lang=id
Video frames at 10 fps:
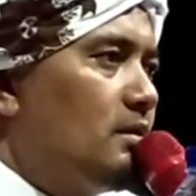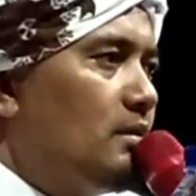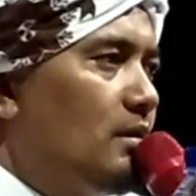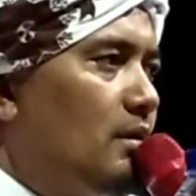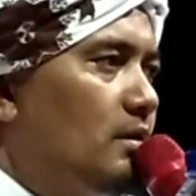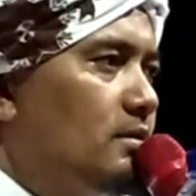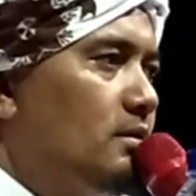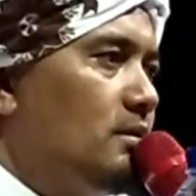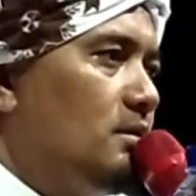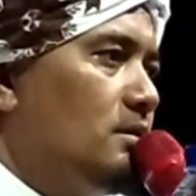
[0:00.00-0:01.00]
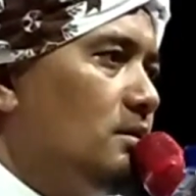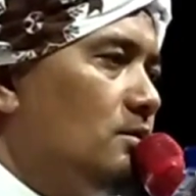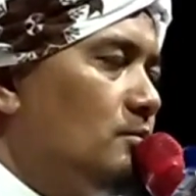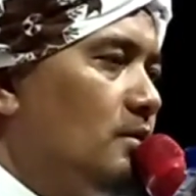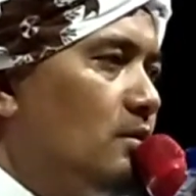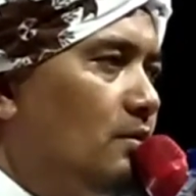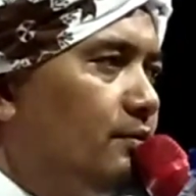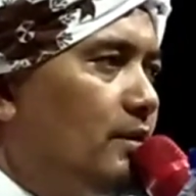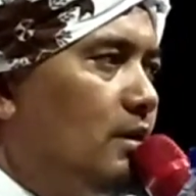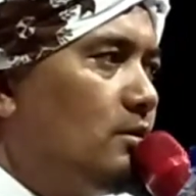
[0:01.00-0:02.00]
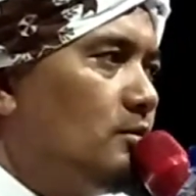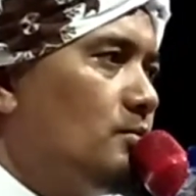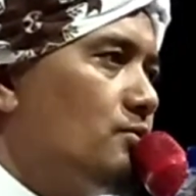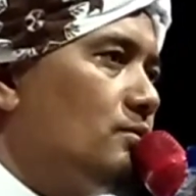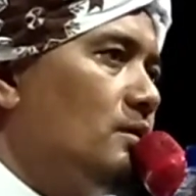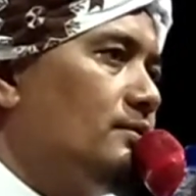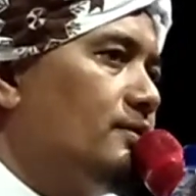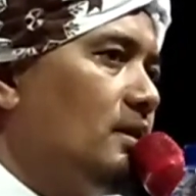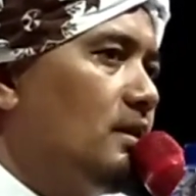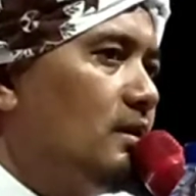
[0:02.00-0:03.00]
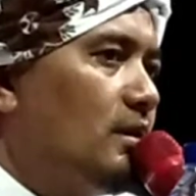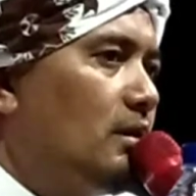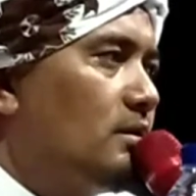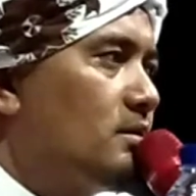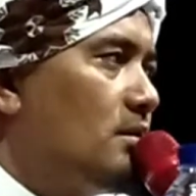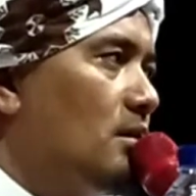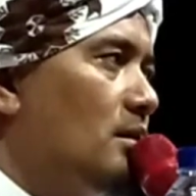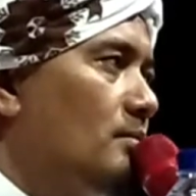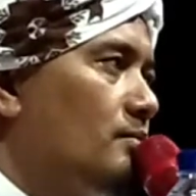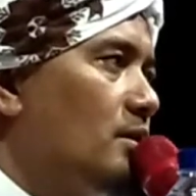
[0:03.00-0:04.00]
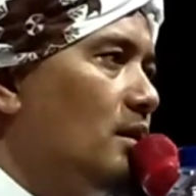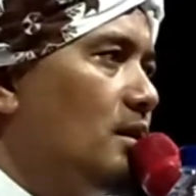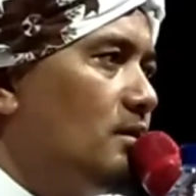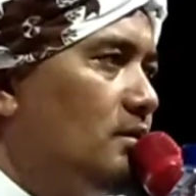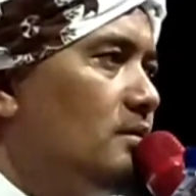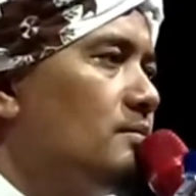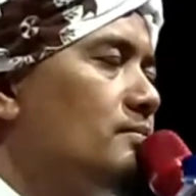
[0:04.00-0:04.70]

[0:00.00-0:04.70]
Kiai Haji Umarul Faruk Mustafa LCMTHI